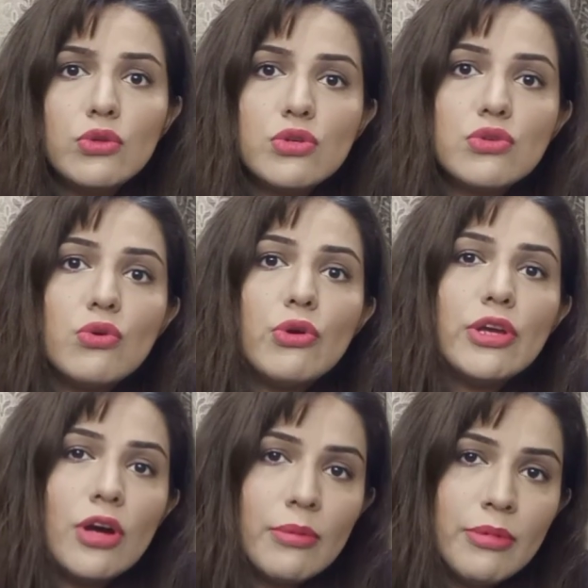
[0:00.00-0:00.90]
तो इसको
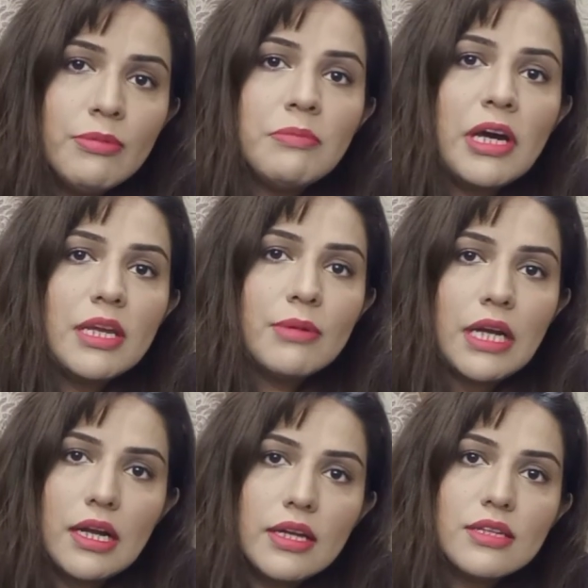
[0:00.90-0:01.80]
कोई और भी बीमारी
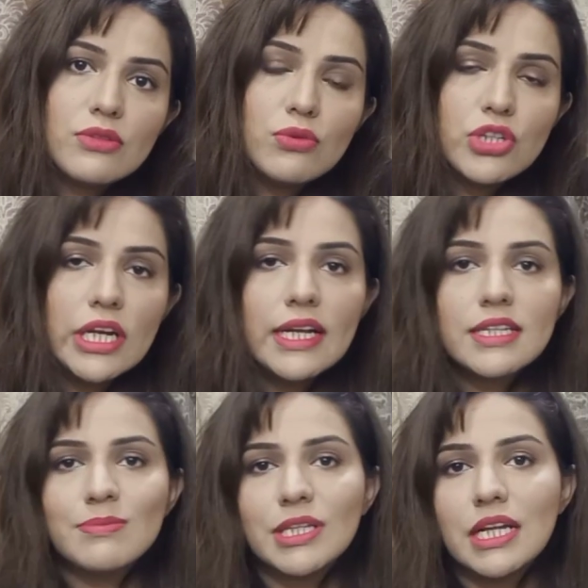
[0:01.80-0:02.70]
बनाकर इसको जेल के
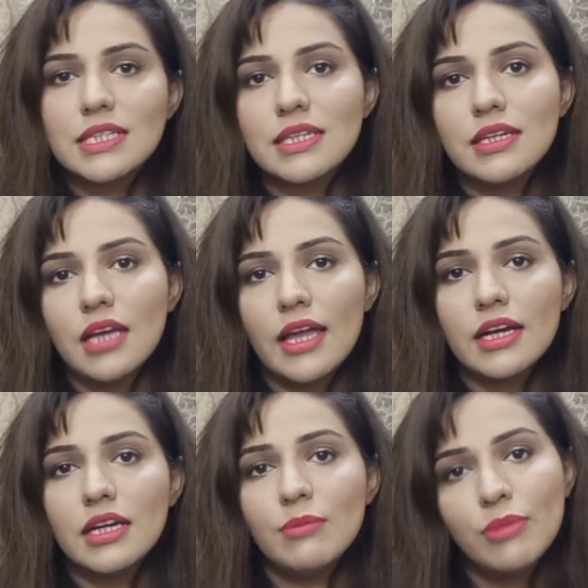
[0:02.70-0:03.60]
अस्पताल से
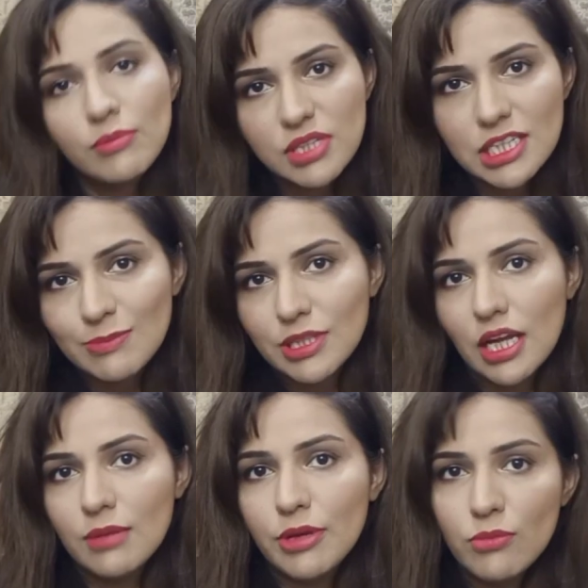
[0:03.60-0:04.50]
डायरेक्टली पिम्स
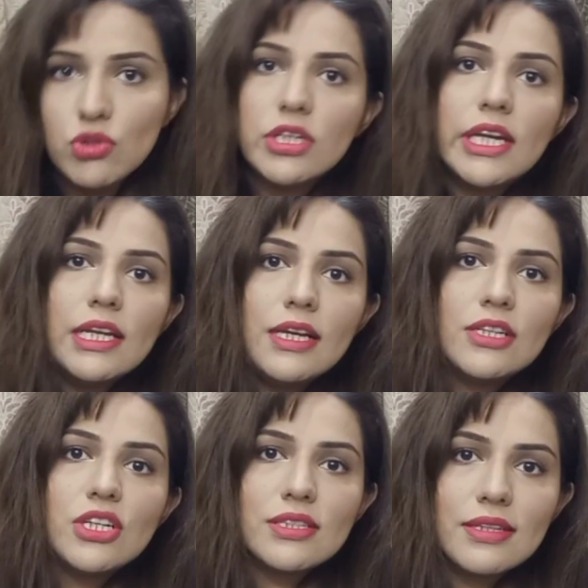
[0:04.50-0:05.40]
अस्पताल भी मुंतकिल किया
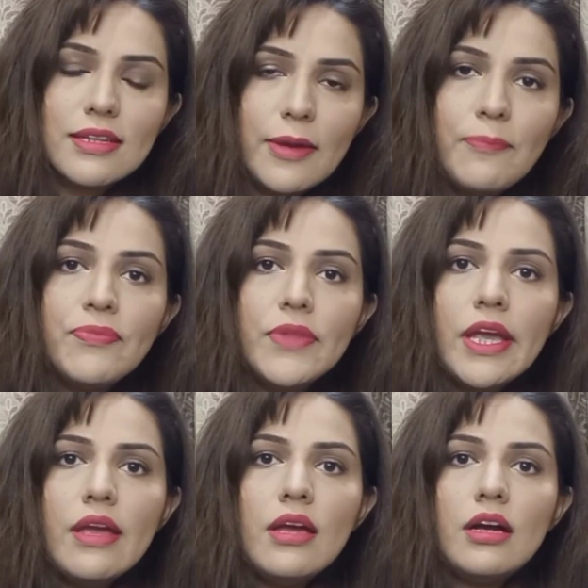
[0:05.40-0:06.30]
जा सकता है
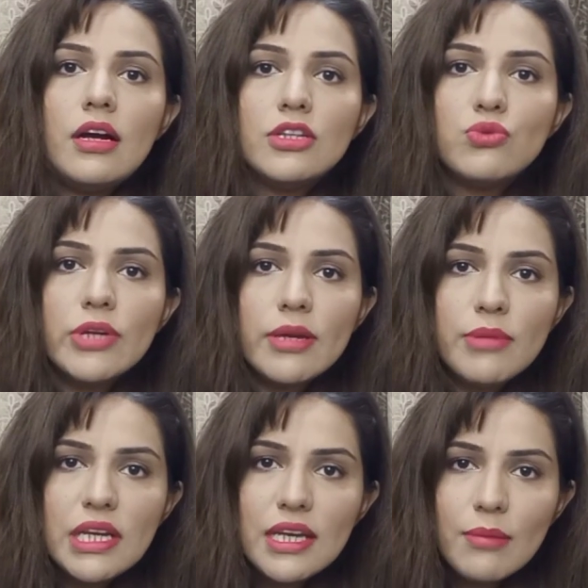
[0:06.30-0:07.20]
चूँकि
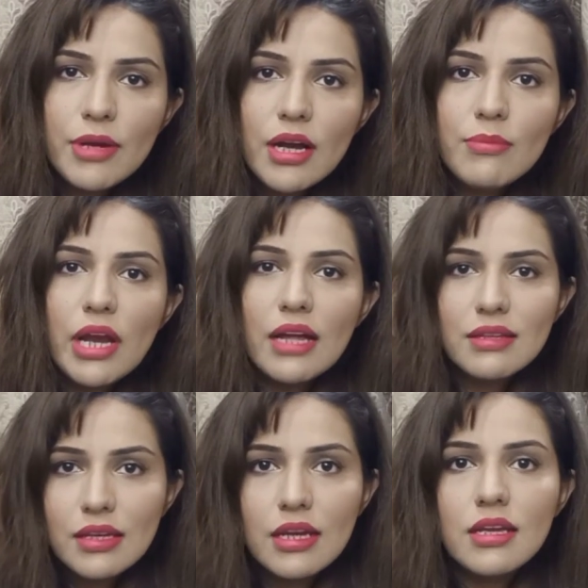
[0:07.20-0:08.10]
मीडिया पे ख़बरें
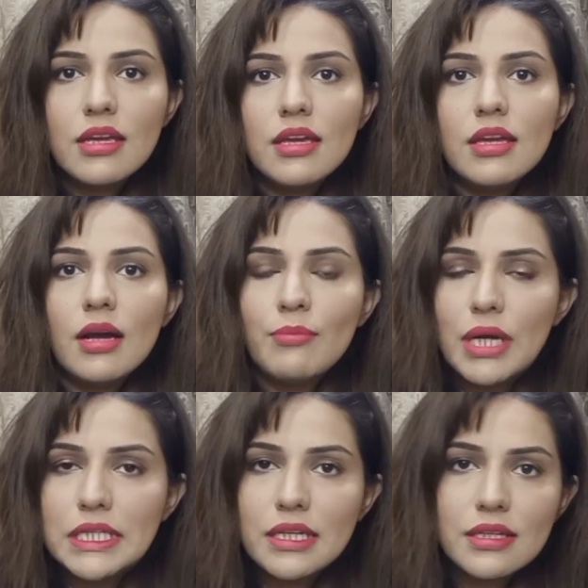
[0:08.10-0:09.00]
आती रहेंगी हम
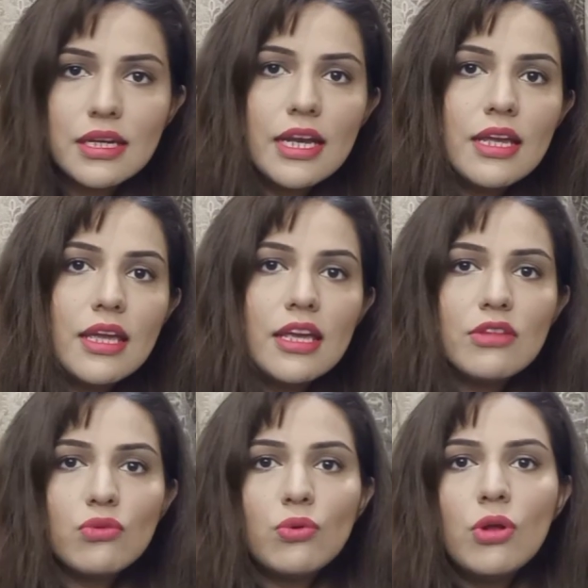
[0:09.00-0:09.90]
बात करते रहेंगे
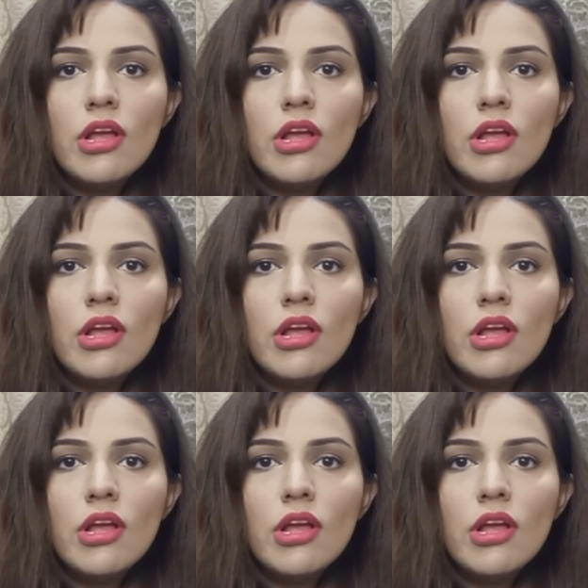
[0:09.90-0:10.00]
तो